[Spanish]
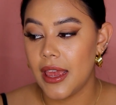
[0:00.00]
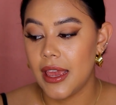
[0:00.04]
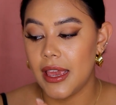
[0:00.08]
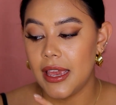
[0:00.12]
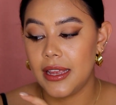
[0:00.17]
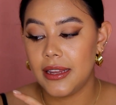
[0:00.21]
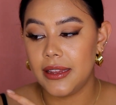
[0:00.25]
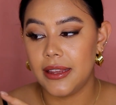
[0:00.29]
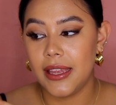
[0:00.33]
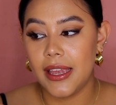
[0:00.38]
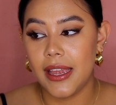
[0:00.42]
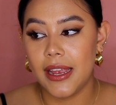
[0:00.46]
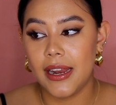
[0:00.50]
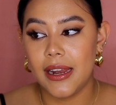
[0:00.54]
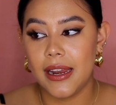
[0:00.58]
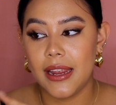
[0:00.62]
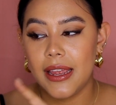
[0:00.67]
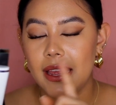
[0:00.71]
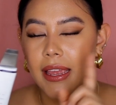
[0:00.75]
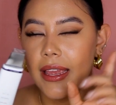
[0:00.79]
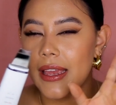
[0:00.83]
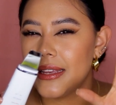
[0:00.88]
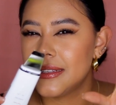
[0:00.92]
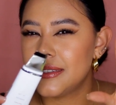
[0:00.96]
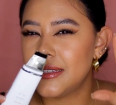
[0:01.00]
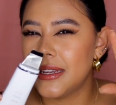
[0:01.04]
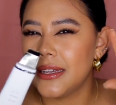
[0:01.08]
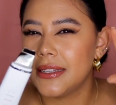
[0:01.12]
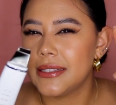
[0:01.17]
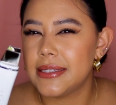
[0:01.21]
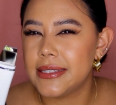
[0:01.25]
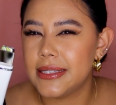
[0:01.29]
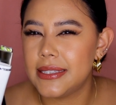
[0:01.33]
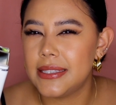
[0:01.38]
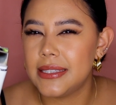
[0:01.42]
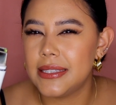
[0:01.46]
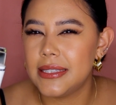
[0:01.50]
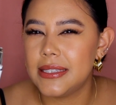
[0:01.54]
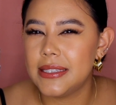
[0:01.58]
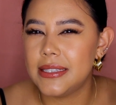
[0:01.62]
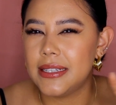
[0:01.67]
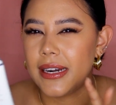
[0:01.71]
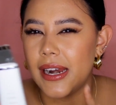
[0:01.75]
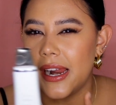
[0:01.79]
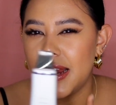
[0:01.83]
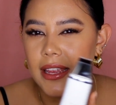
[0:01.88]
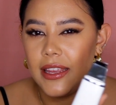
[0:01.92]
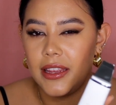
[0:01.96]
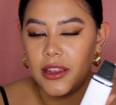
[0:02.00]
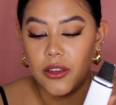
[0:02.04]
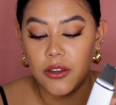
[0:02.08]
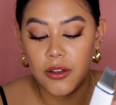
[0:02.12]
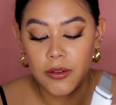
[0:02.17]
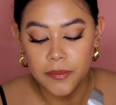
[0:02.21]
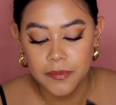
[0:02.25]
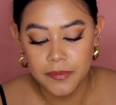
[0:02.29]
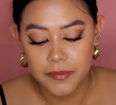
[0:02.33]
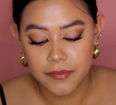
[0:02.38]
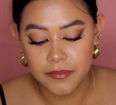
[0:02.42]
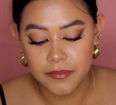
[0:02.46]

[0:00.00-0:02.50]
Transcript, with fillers: y tiene ese rarito.